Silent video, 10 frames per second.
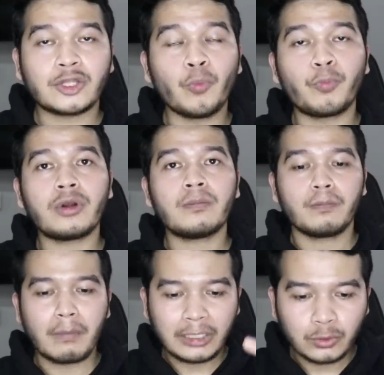ataupun
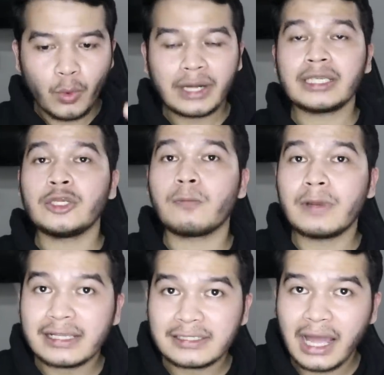bantuan hidup
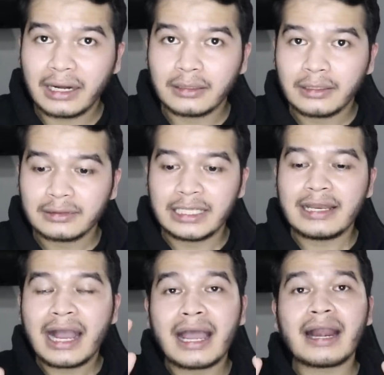dasar
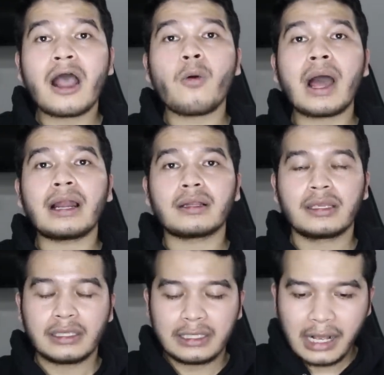tindakan awal
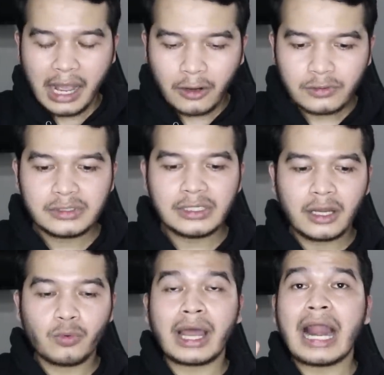yang harus
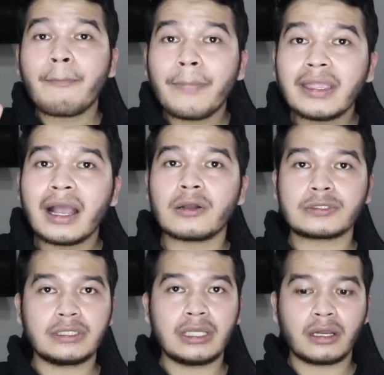dilakukan, apa yang
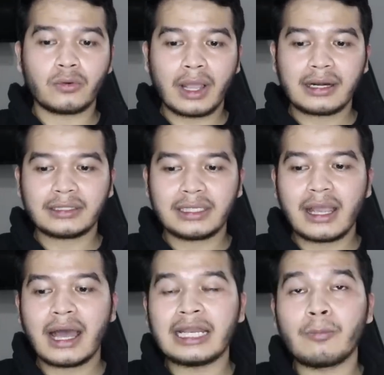harus dilakukan
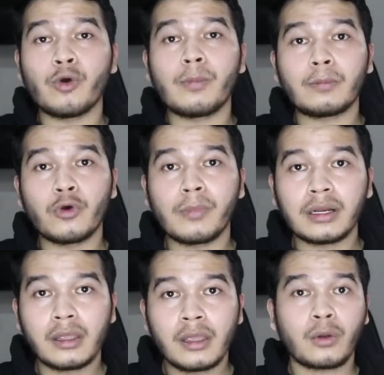ketika ada
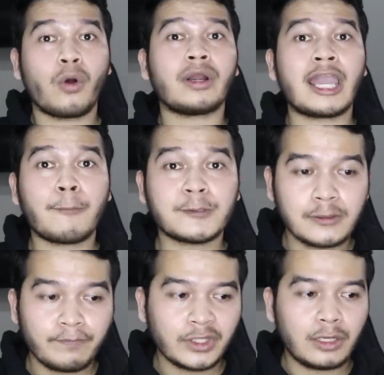momen-momen
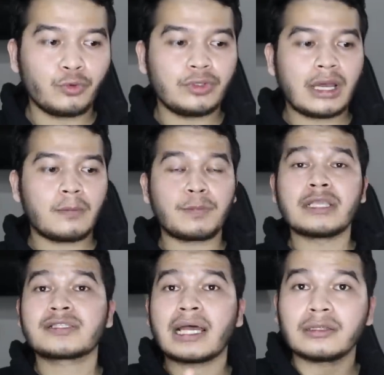kolaps, kemudian
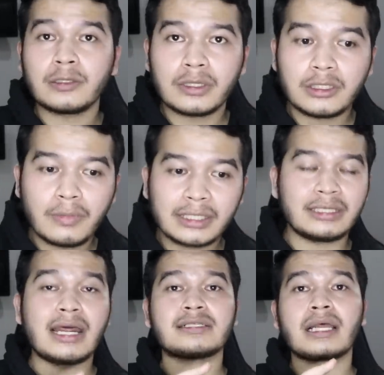pingsan tiba-tiba
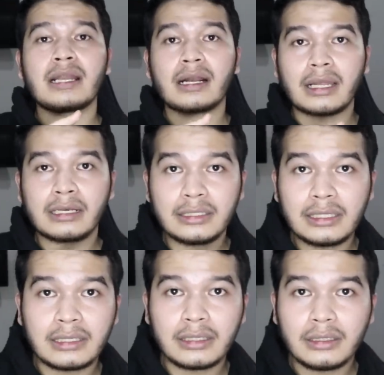tidak sadarkan
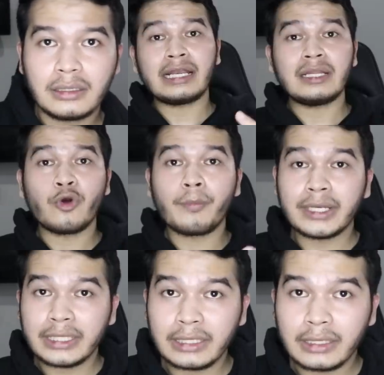diri, dan di
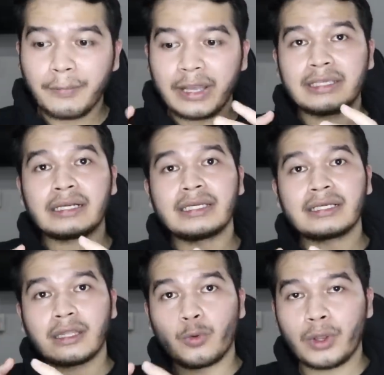momen ini apa yang
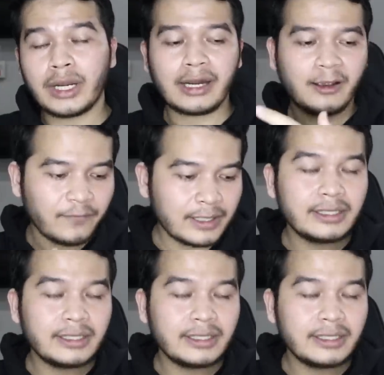diketahui oleh Reva